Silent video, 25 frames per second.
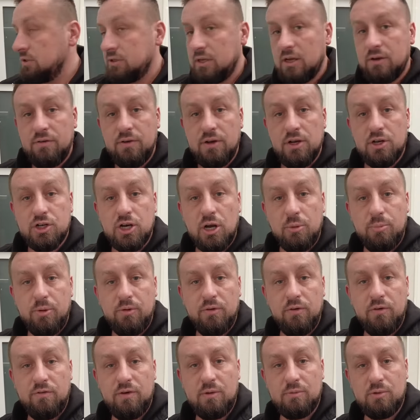i za chwileczkę
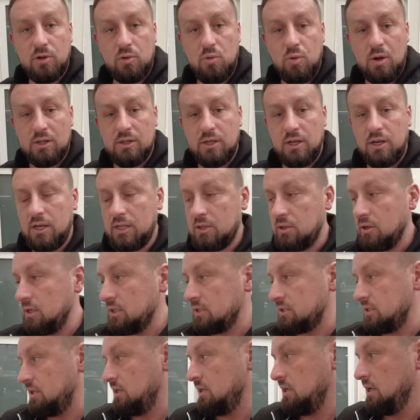powiem Wam dokładnie, ile to
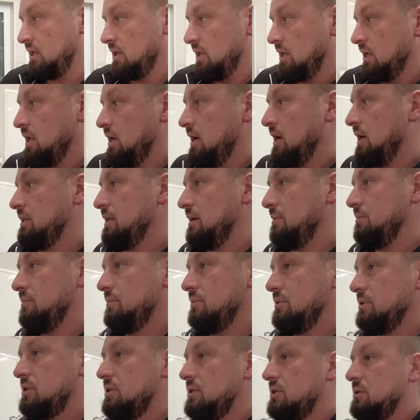jest. Adam,
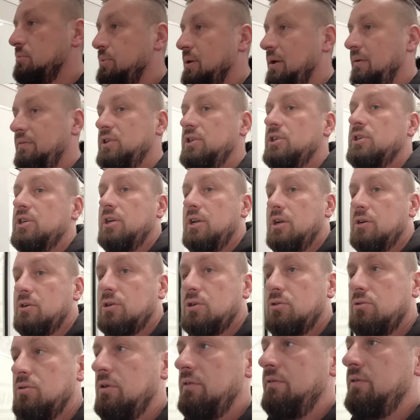sprawdzisz, ile
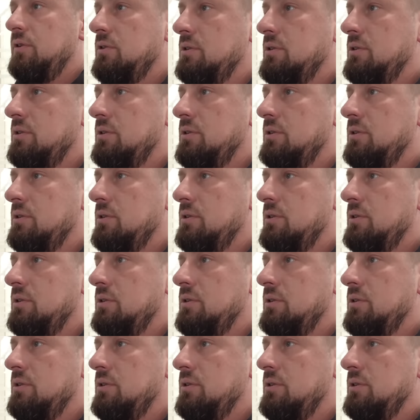kosztuje